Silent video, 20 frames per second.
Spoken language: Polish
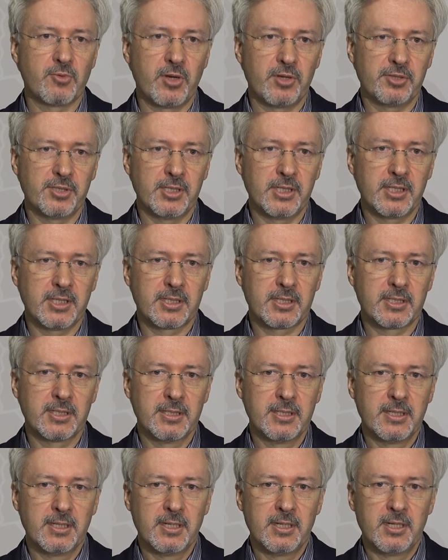złotych
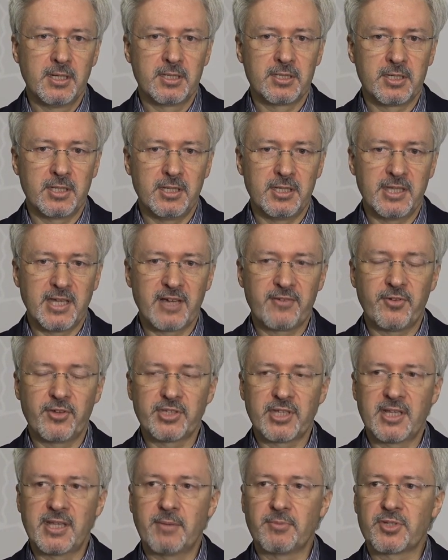czyli ta
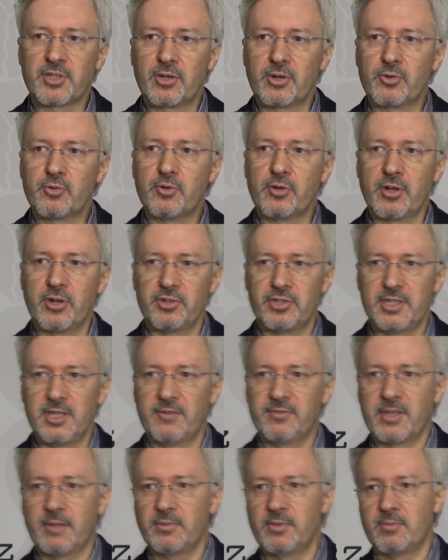kwota nam co roku
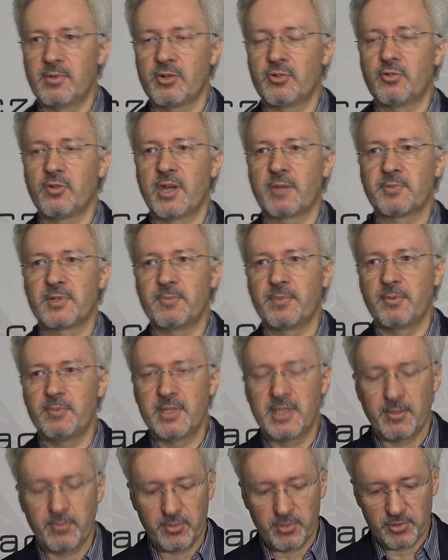rośnie. W tamtym roku, jak
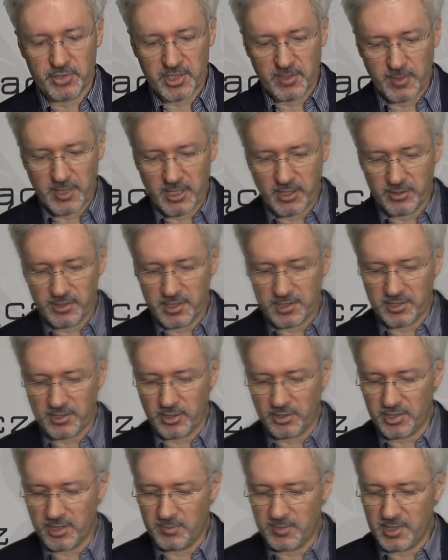przypominam, było 3 miliony
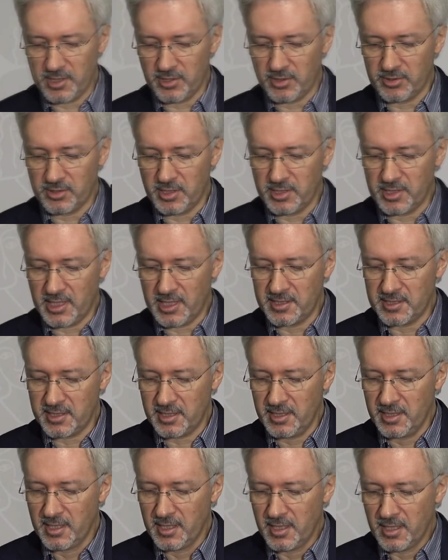180
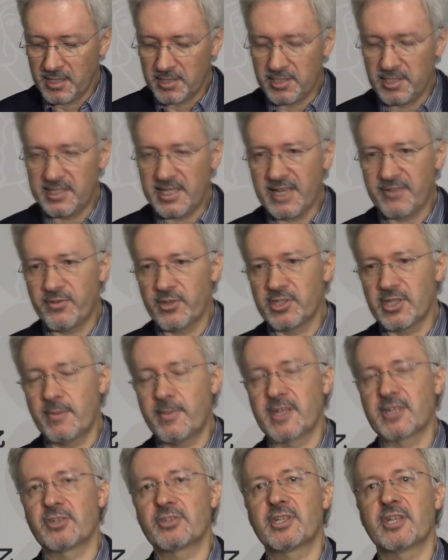tysięcy, czyli ta kwota
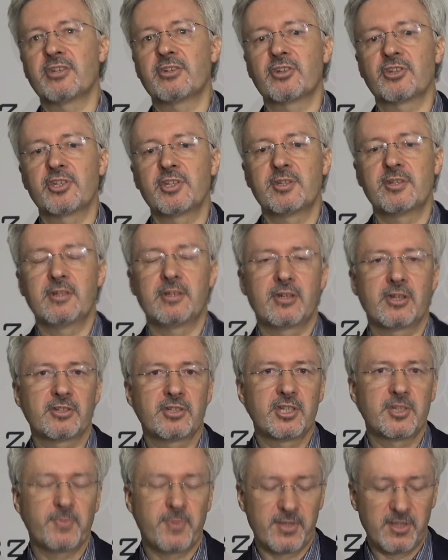ma zostać
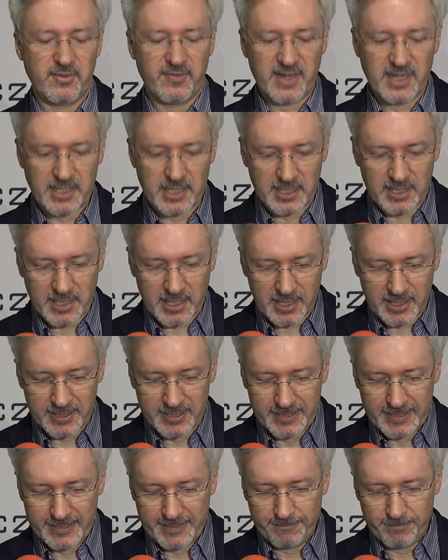rozdysponowana na
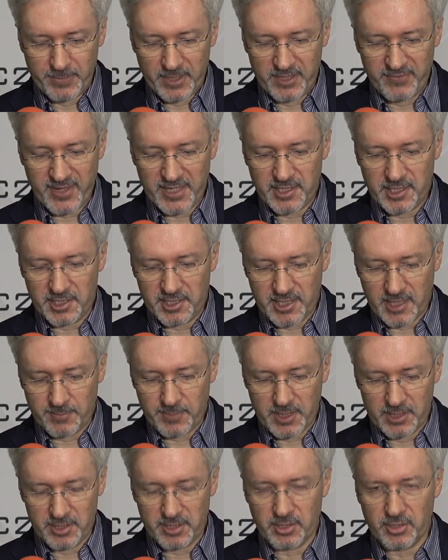
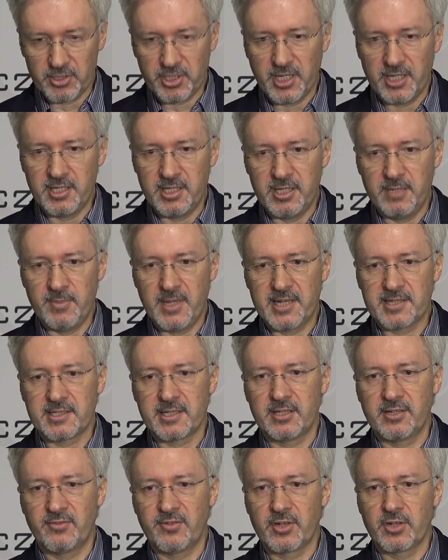25 osiedli
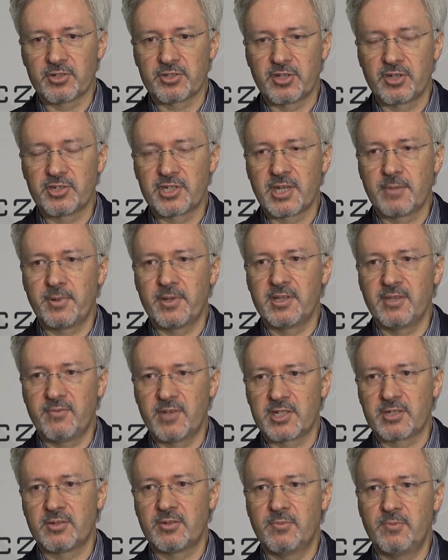miasta Nowego Sącza,
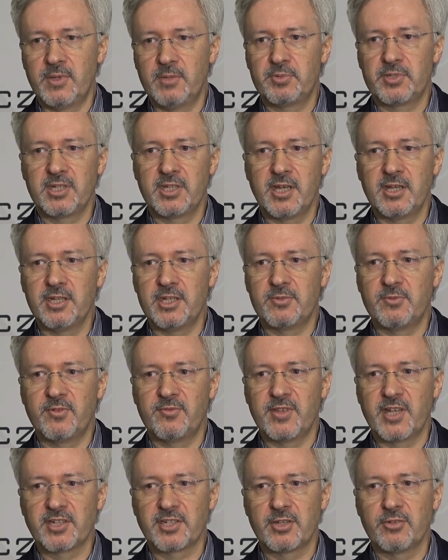ponieważ my przyjęliśmy
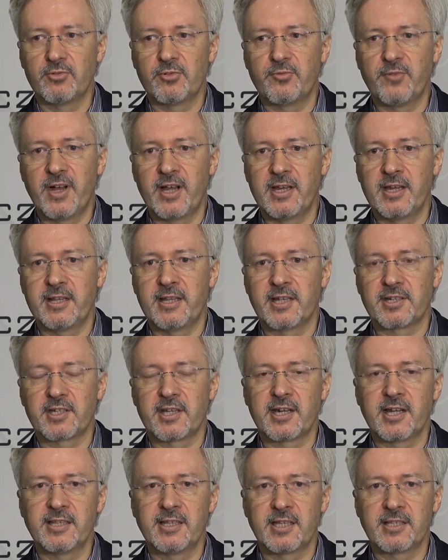w naszej uchwale,
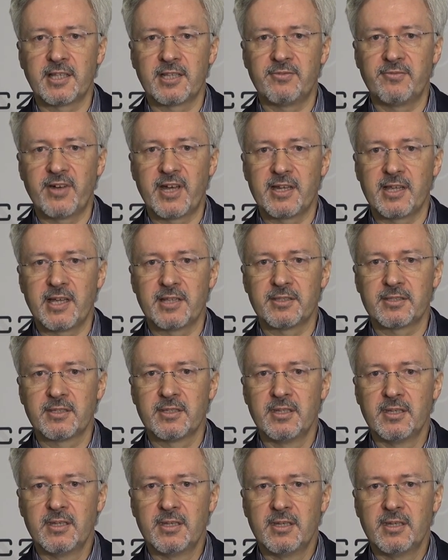nasza Rada, ten wariant
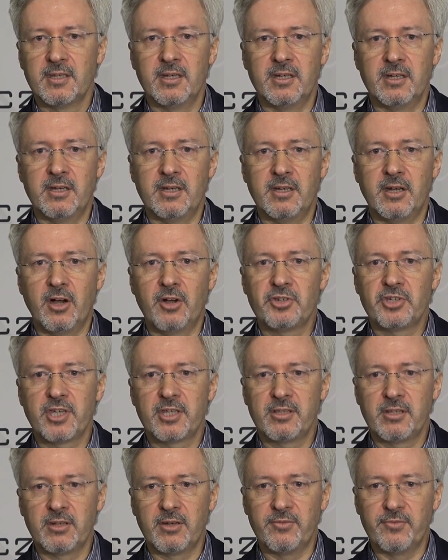e,
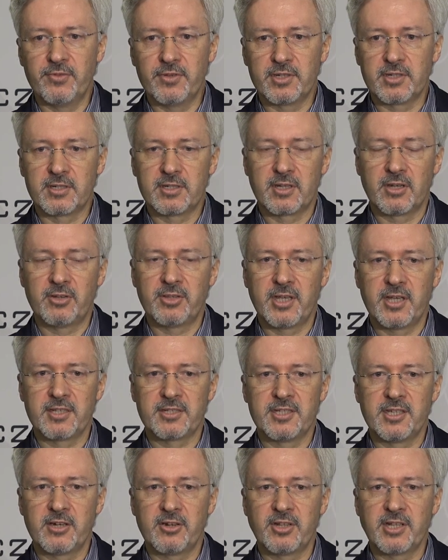osiedlowy, że ona
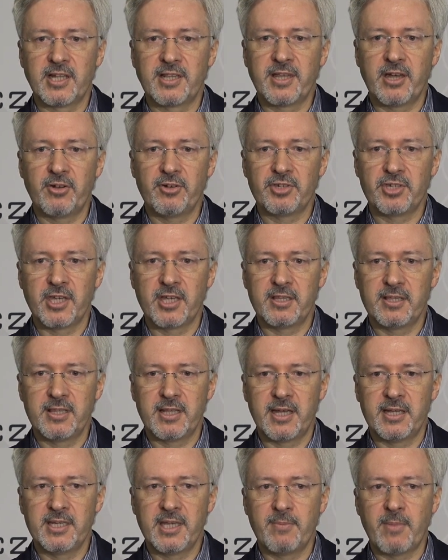jest dzielona na
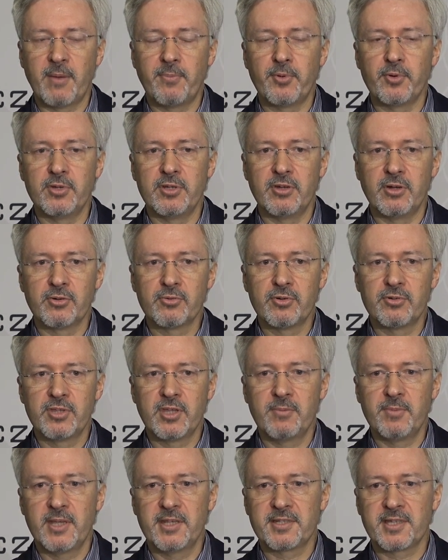osiedla, nie ma puli
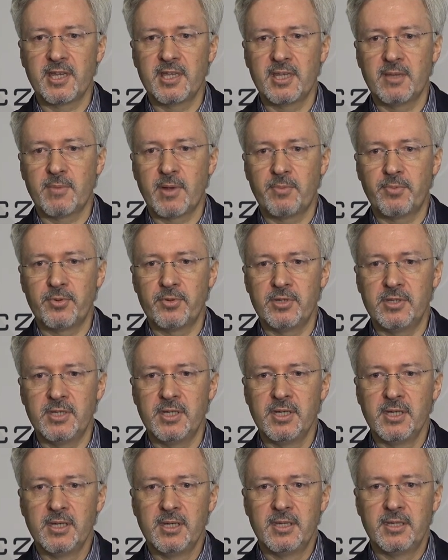ogólnomiejskiej, nie ma
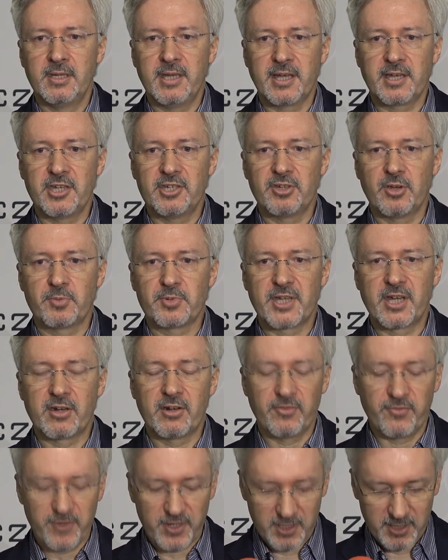puli jakiejś
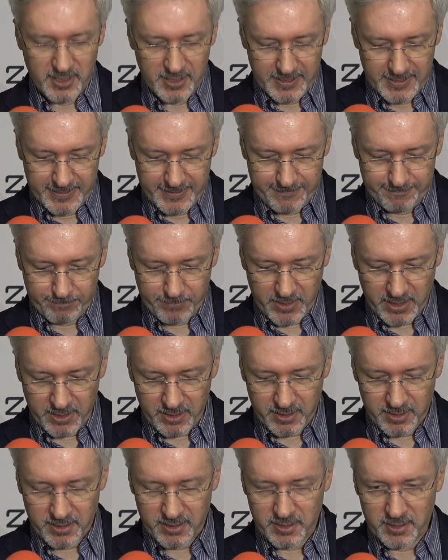obszarowej
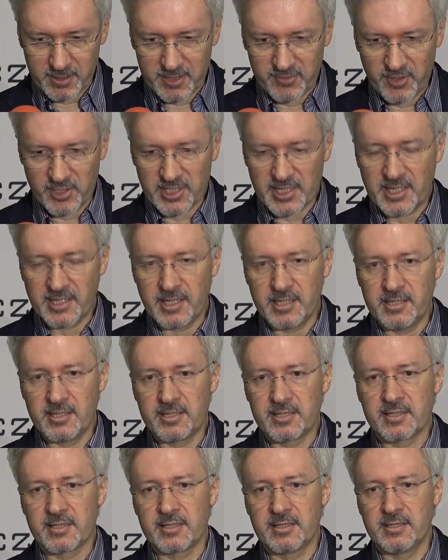e, związanej
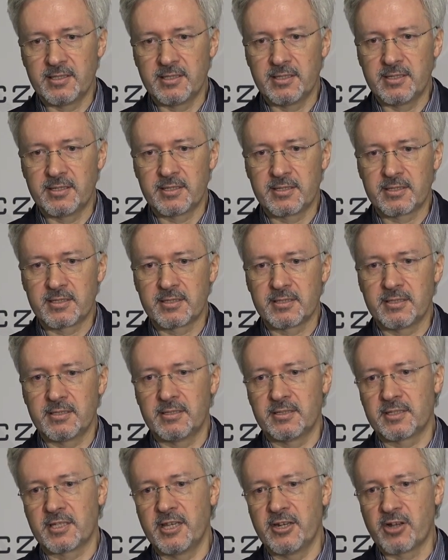z, e, z,
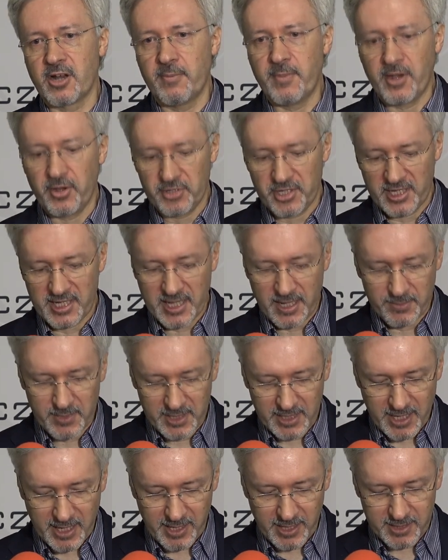z kilkoma
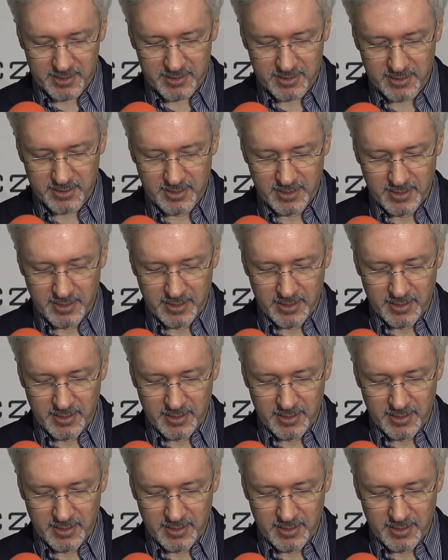osiedlami naraz